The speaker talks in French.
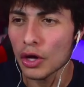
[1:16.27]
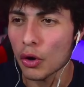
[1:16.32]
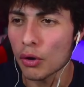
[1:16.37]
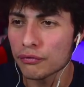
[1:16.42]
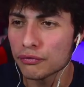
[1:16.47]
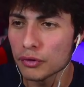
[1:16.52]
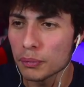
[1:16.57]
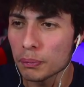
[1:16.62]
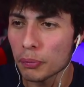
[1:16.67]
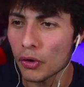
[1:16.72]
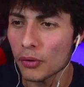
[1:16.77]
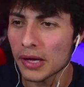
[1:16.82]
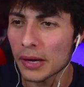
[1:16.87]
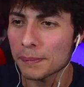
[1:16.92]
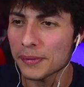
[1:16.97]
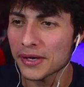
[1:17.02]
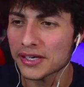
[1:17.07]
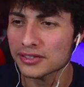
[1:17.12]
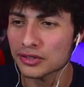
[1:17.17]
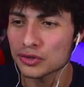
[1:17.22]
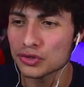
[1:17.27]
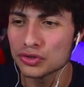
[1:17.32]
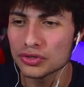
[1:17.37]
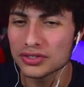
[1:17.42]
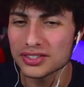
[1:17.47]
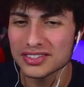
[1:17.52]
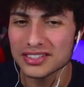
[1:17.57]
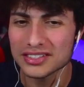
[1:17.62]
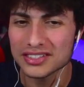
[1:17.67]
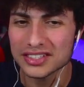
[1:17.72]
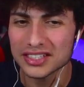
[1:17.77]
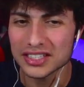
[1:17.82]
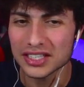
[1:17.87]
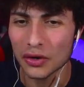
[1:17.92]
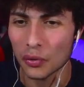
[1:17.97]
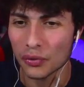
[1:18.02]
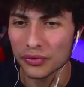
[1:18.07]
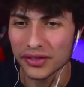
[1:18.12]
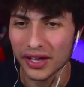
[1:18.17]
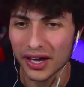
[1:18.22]
en vue première personne juste ici,
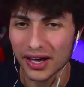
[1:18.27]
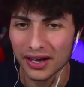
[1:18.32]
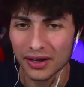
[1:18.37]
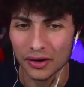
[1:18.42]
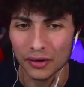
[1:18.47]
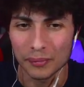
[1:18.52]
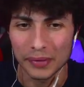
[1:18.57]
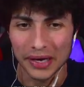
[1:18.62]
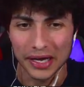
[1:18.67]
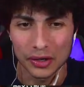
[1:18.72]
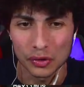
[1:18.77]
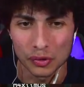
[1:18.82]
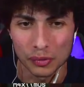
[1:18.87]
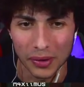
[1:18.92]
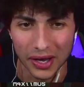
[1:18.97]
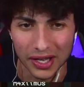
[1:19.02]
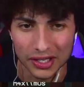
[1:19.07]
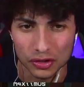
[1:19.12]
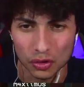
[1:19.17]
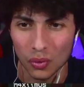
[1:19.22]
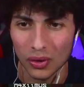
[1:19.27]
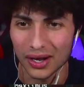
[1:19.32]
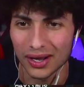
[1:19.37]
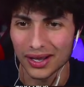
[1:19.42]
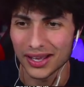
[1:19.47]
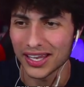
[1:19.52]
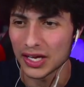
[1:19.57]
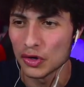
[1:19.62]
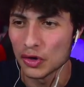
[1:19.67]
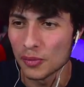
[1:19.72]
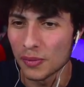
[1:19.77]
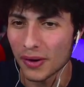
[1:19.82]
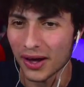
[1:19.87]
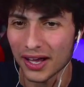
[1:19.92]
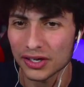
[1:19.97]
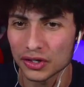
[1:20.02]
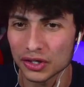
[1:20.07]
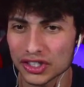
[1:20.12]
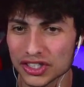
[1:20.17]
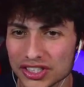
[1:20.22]
on a euh, bah, le bras droit et le
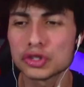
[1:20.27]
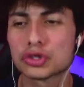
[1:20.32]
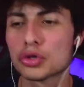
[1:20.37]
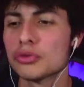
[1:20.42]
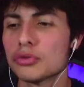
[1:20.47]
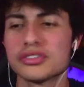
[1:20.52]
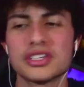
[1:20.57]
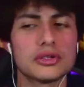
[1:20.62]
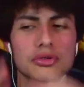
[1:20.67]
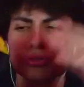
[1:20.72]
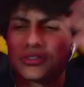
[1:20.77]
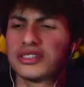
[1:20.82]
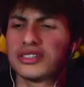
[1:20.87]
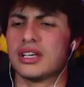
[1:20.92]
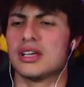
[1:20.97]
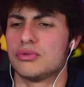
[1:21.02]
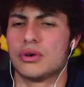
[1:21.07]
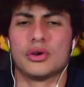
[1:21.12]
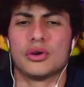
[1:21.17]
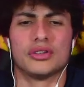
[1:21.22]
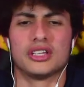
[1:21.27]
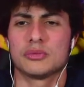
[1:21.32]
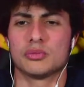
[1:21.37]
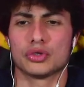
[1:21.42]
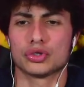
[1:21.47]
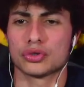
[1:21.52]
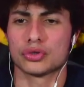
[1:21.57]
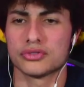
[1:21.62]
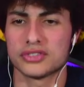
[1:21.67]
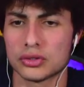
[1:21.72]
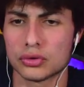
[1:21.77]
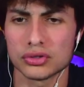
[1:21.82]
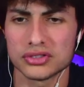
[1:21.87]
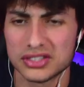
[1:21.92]
bras gauche. Je trouve ça trop stylé. Voilà, honnêtement, je trouve ça trop